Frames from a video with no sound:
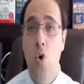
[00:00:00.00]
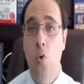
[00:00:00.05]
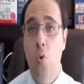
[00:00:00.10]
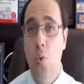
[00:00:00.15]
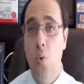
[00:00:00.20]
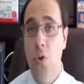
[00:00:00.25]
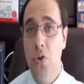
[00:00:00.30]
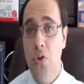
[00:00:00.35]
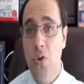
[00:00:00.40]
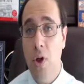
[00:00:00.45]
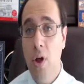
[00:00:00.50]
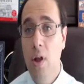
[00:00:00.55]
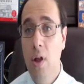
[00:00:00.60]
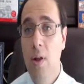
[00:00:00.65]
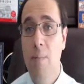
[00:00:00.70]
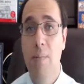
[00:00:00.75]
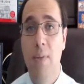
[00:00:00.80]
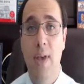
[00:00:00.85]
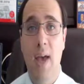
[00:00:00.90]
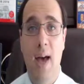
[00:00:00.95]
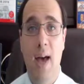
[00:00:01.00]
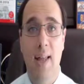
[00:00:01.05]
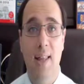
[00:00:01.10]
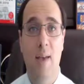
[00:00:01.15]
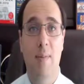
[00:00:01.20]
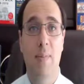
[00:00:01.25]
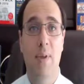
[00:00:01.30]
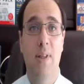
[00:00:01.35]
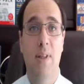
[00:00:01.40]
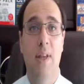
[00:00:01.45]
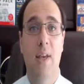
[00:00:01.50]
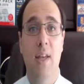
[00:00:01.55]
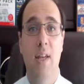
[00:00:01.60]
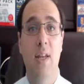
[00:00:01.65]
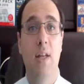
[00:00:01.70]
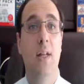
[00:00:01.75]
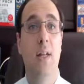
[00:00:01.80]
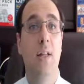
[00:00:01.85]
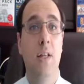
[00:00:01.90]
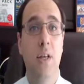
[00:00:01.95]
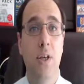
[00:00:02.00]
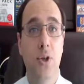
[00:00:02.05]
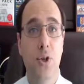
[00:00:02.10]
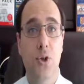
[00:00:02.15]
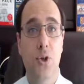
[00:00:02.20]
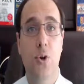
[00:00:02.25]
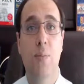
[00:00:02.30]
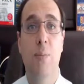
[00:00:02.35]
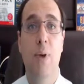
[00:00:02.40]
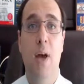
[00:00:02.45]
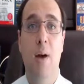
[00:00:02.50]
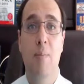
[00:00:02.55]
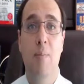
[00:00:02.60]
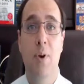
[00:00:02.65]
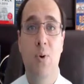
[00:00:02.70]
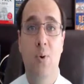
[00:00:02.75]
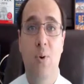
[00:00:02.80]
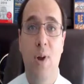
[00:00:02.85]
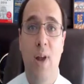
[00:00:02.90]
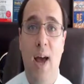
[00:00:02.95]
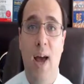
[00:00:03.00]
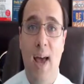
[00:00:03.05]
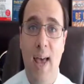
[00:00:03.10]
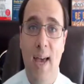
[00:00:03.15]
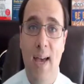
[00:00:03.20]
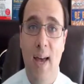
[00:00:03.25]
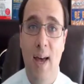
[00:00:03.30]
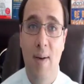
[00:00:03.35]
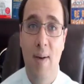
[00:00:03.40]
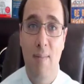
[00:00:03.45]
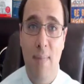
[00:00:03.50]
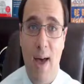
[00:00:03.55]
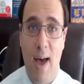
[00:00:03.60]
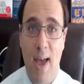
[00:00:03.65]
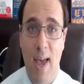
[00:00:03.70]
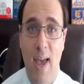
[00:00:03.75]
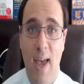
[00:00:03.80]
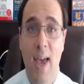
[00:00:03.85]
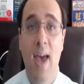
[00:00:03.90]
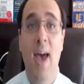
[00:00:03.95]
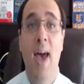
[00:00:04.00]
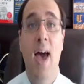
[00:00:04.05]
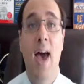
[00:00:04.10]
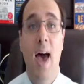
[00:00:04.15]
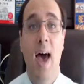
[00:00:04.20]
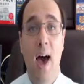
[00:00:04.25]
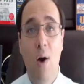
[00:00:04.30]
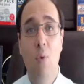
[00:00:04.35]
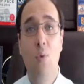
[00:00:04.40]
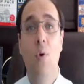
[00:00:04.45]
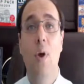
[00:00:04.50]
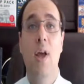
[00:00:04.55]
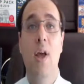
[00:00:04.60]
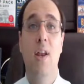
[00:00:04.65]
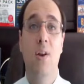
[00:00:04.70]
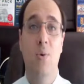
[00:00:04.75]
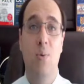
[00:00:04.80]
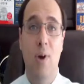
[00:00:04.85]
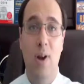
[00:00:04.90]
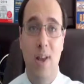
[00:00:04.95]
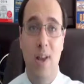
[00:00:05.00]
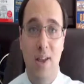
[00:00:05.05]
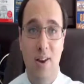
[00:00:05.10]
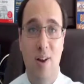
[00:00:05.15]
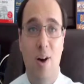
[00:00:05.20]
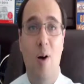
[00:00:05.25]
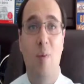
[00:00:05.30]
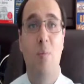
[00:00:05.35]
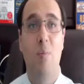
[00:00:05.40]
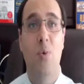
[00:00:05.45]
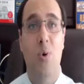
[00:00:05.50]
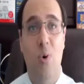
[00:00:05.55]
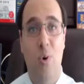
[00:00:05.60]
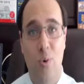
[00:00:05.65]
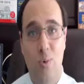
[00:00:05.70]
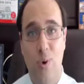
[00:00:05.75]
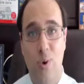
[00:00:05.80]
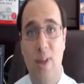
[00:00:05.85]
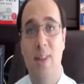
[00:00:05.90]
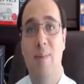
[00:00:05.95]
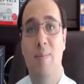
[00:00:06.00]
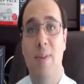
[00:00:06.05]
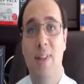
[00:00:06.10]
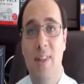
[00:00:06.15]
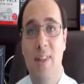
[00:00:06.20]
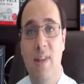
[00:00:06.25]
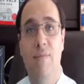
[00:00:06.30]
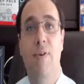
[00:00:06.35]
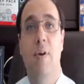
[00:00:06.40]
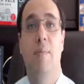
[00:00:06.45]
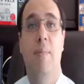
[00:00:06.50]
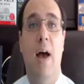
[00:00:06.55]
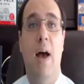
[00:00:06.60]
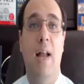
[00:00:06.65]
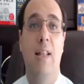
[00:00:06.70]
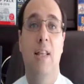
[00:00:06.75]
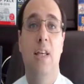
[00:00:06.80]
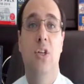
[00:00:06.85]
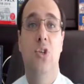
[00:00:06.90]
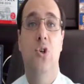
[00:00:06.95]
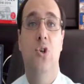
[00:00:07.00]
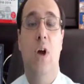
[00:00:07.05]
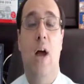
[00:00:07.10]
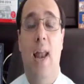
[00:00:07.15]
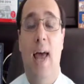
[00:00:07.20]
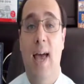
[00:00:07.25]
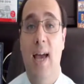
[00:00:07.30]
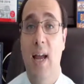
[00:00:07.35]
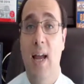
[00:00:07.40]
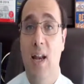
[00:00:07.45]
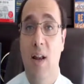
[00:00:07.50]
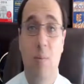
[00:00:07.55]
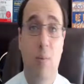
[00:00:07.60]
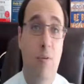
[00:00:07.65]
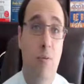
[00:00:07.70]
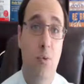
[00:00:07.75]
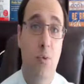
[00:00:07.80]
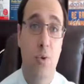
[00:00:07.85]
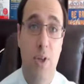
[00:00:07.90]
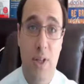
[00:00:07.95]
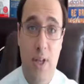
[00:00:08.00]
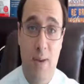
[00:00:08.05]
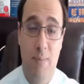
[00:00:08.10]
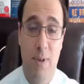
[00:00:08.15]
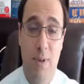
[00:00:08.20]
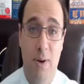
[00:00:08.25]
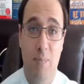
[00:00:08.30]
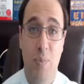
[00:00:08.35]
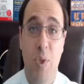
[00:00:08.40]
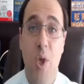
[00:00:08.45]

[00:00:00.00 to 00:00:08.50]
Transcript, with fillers: والطالب بيعتمد إن التيتشر بيعمل كل حاجة معاه أو إن ولي الأمر already متفق مع التيتشر على الحاجة اللي المفروض تتعمل